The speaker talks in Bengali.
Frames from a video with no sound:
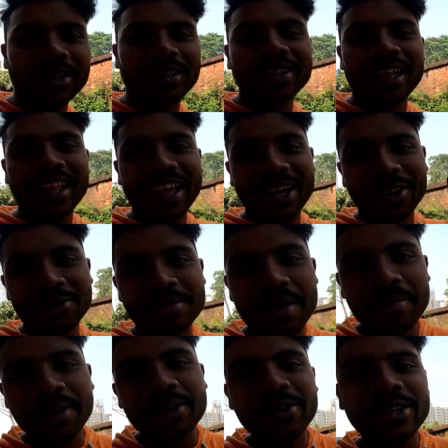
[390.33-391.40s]
ফোন করেছিলাম দাদা এরকম
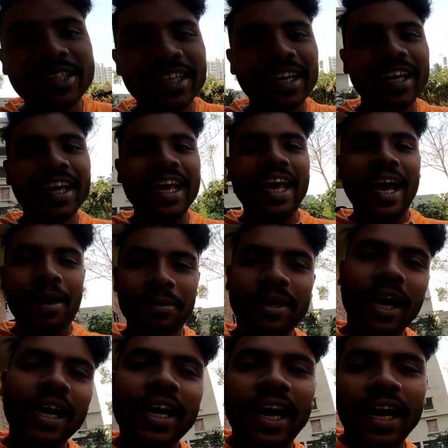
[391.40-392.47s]
ব্যাপার হয়েছে
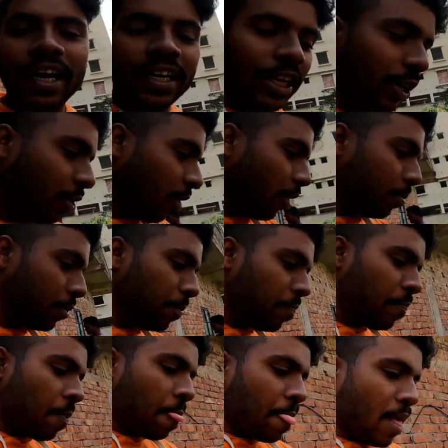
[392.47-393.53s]
আমি গাড়িটা কালে ঠিক করাবো
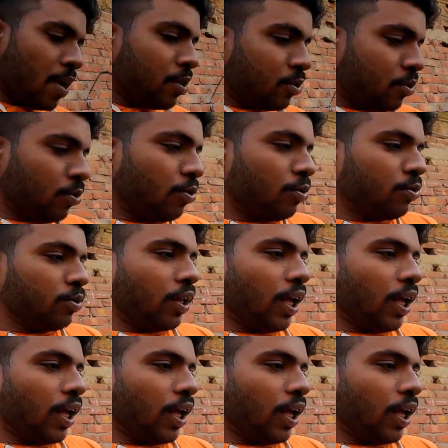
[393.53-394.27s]
সো